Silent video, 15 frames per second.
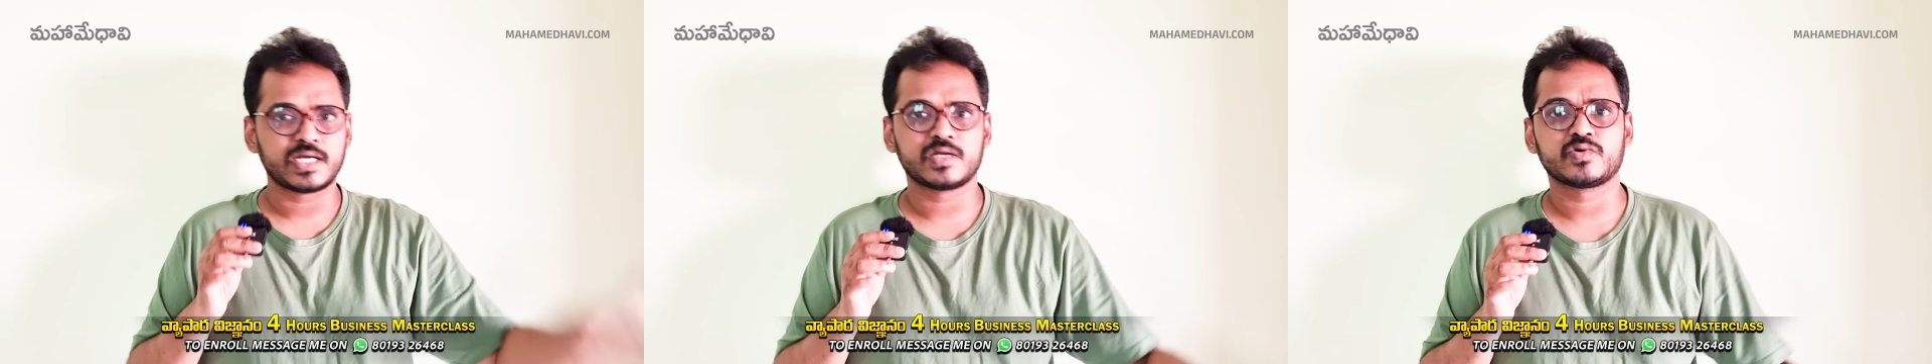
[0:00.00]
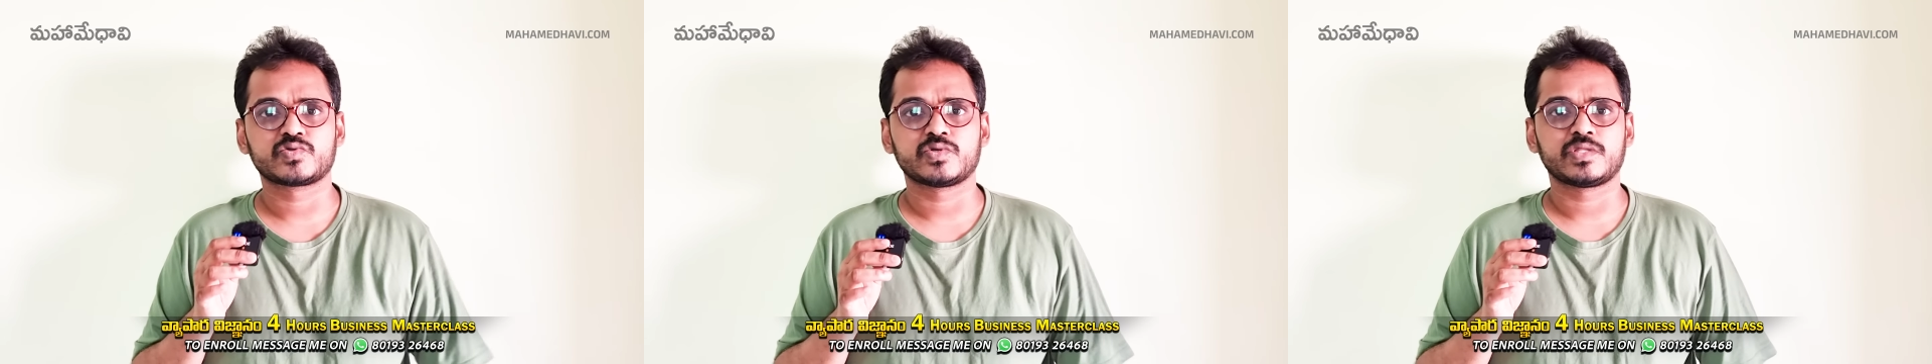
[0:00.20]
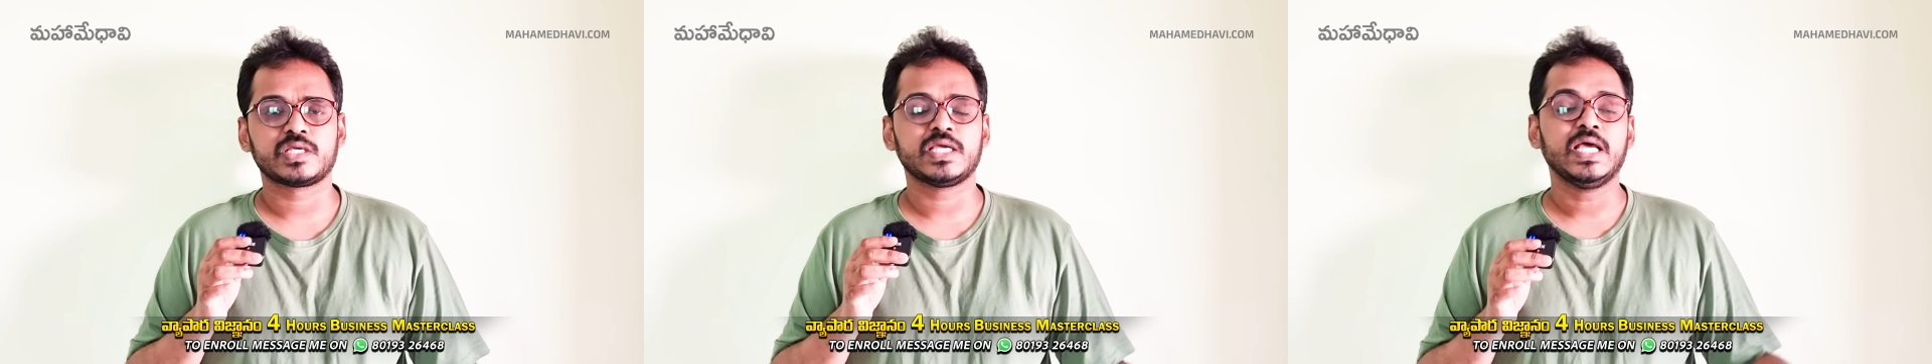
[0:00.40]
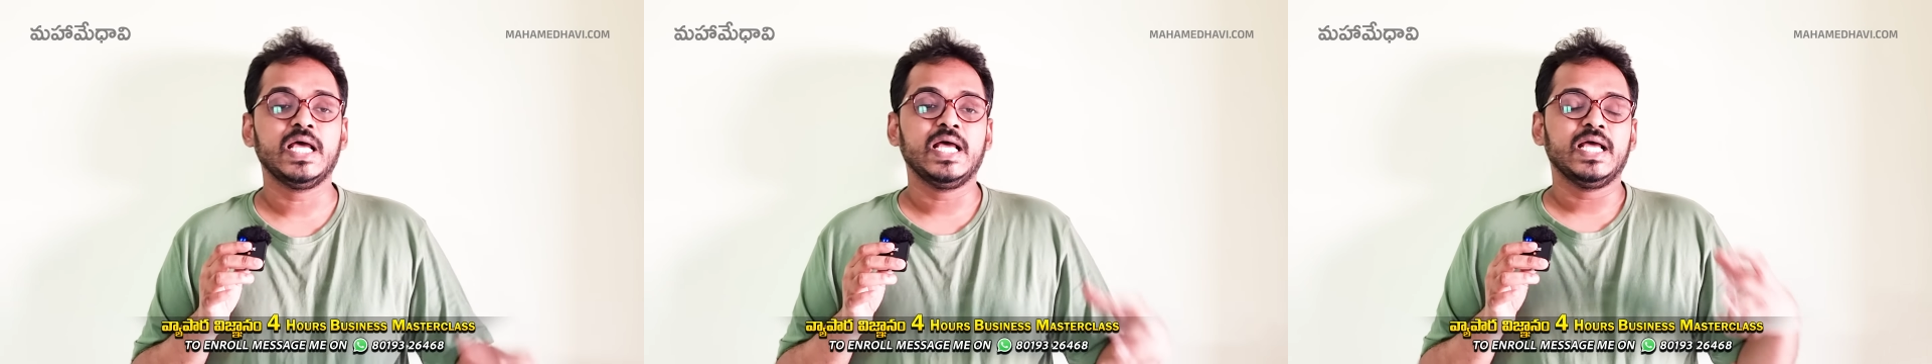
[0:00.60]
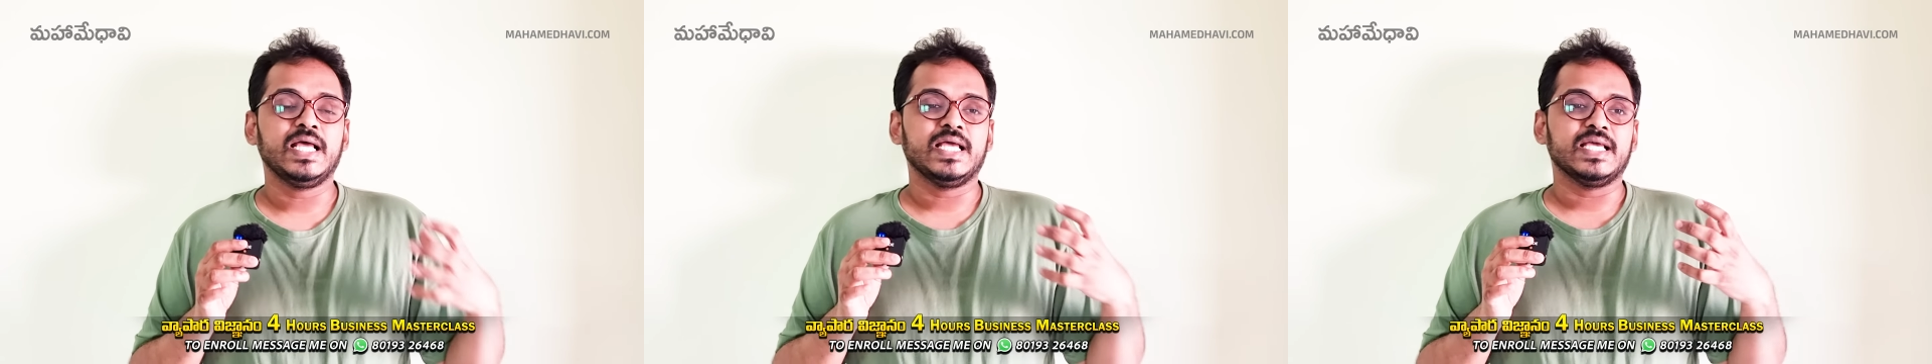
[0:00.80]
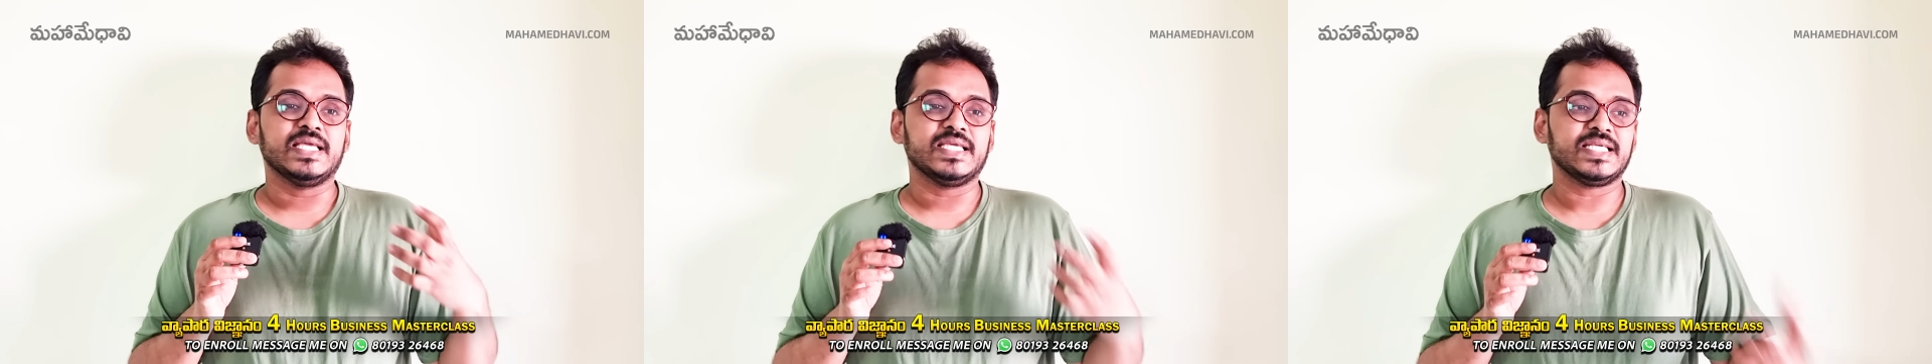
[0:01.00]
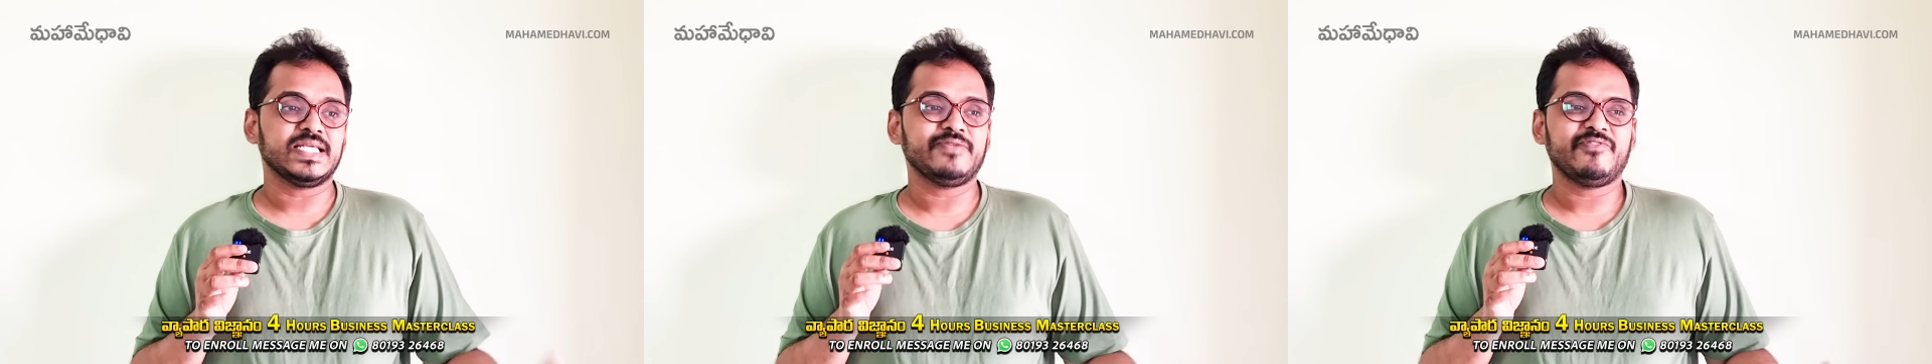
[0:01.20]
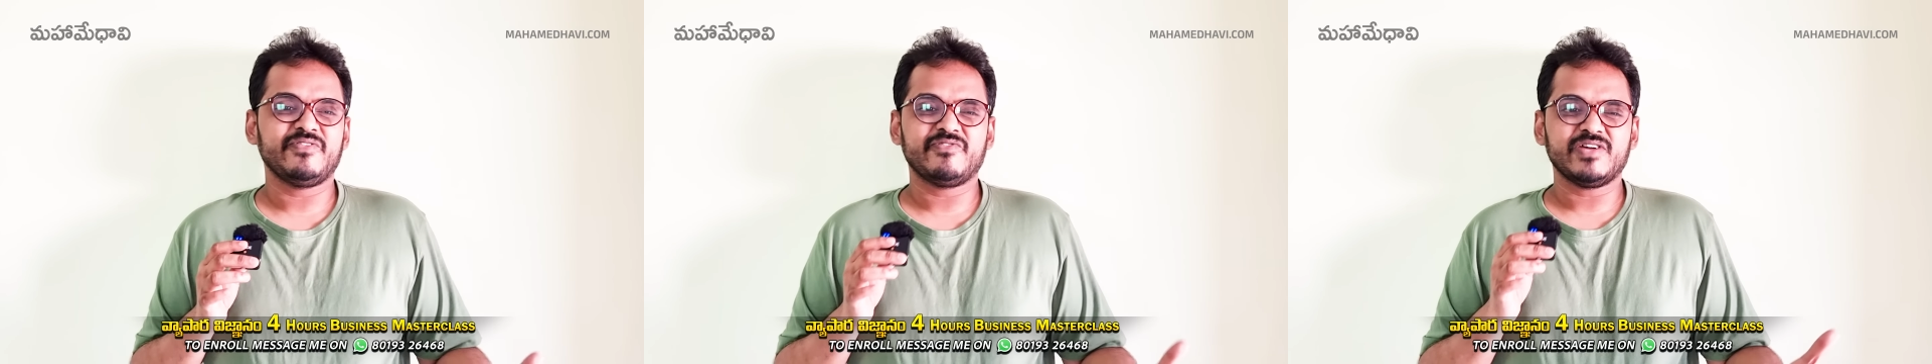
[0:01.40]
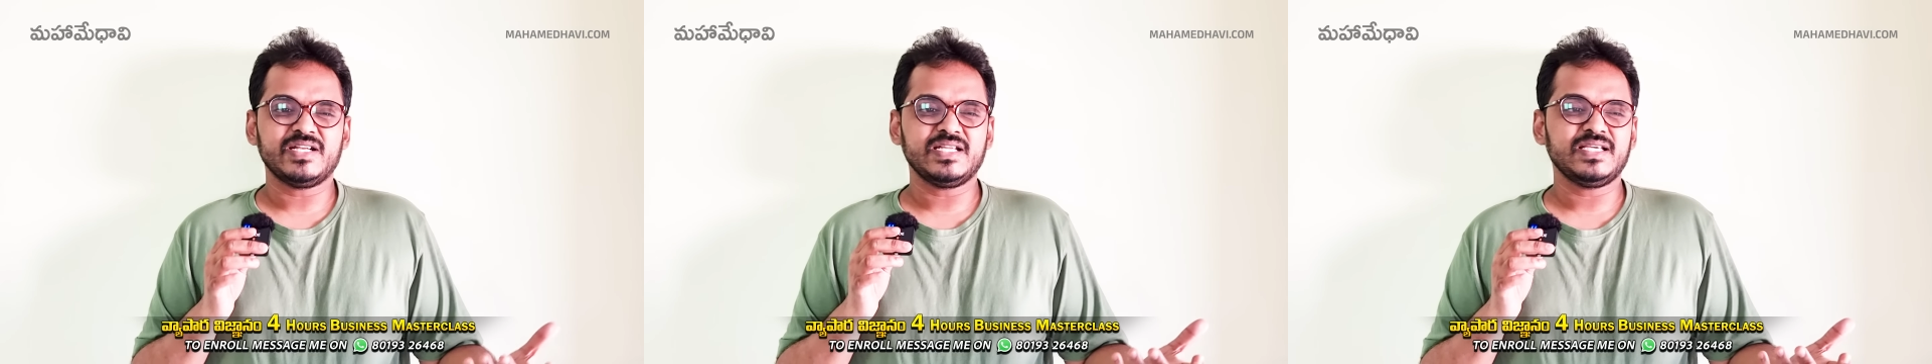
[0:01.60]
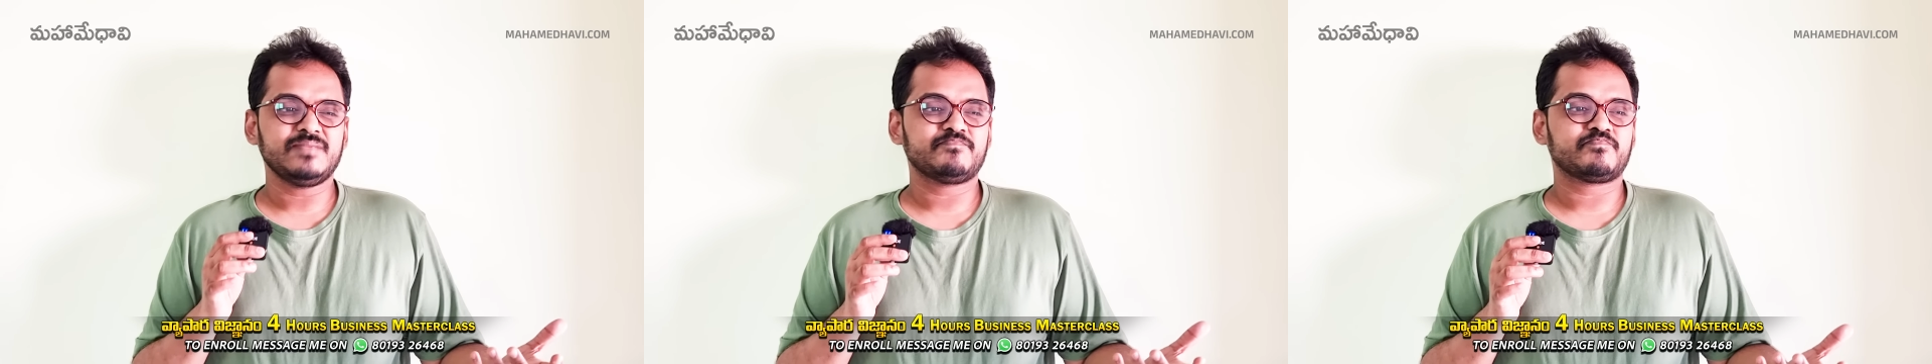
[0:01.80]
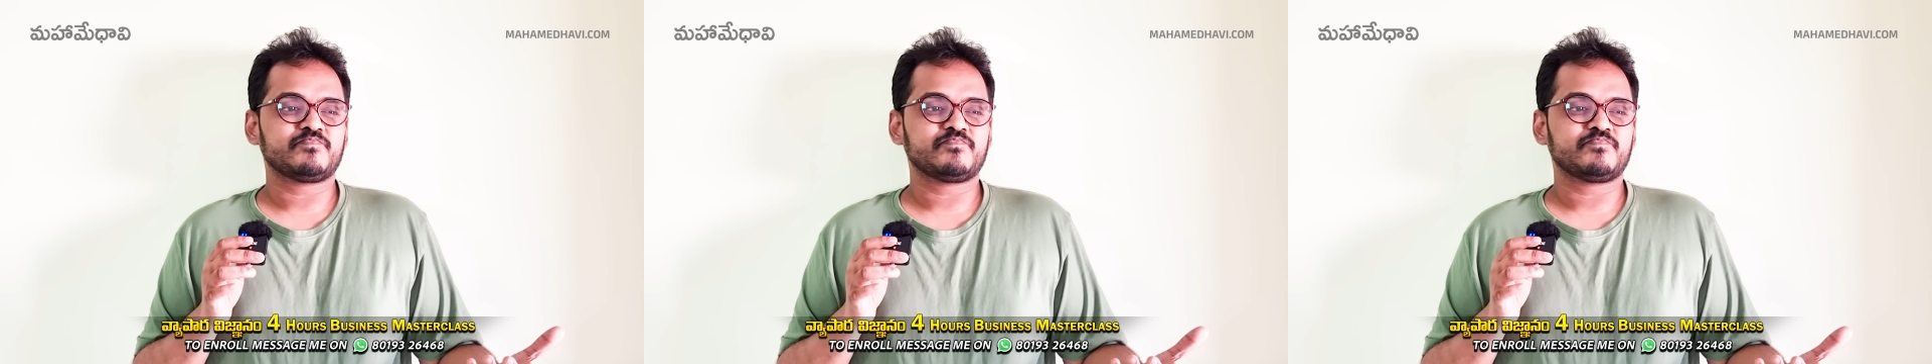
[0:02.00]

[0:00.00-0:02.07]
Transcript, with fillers: రన్ అవుతుంది ఈ ఇవన్నీ